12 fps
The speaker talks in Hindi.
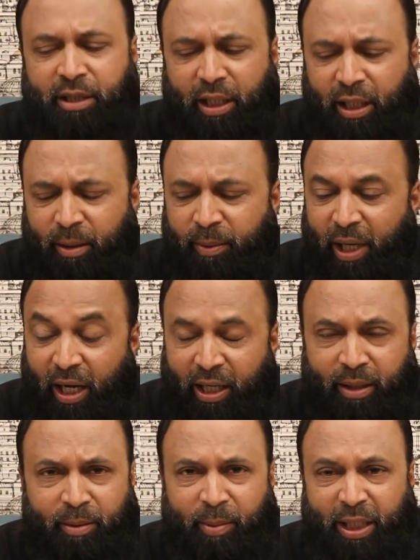चलिए अभी
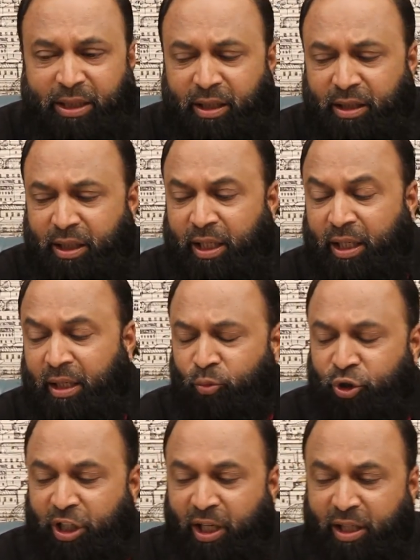आगे की बात करते हैं
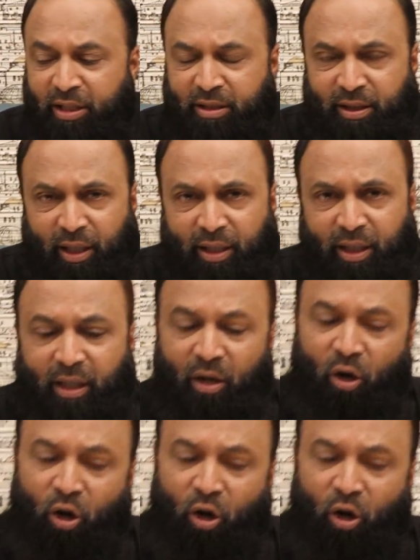मुझे स्टार्टर